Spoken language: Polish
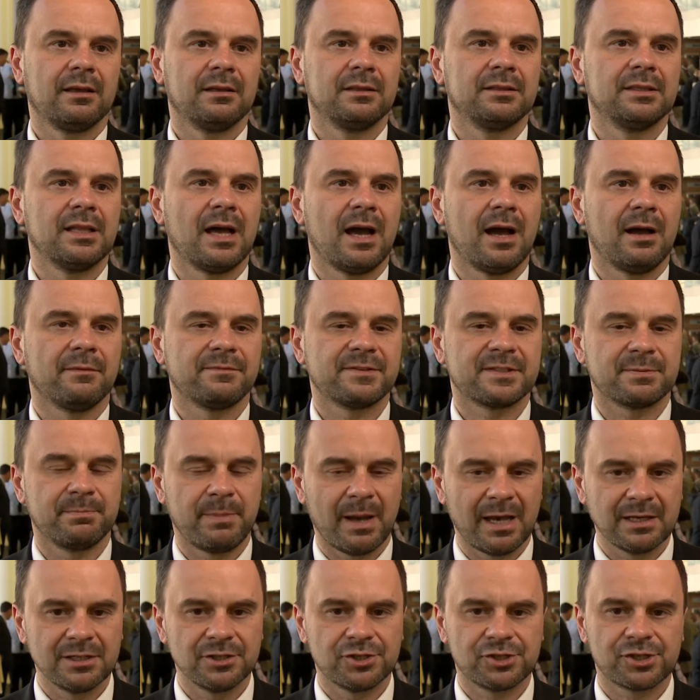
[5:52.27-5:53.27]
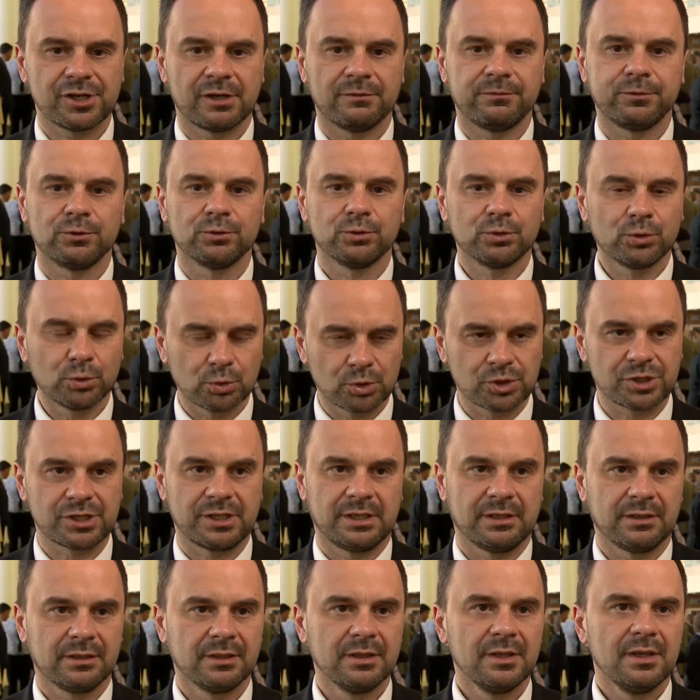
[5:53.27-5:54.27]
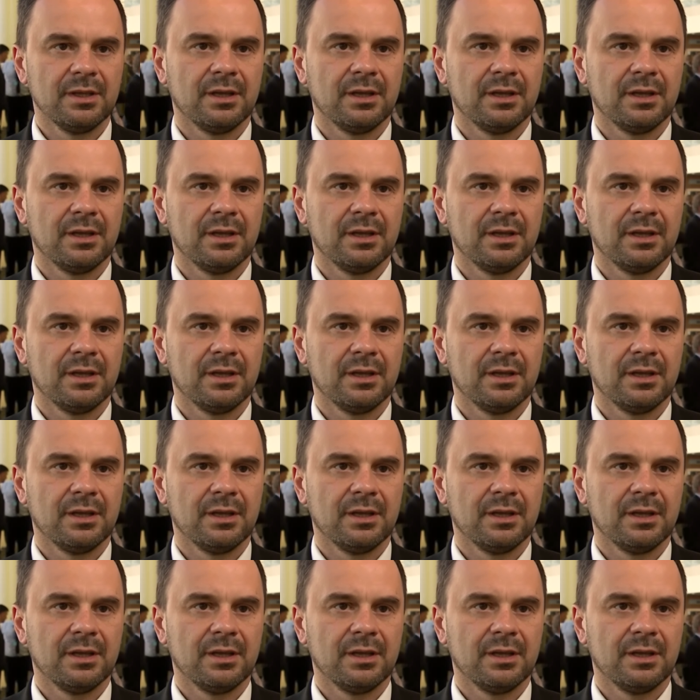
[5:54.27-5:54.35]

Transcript: na wsparcie funduszy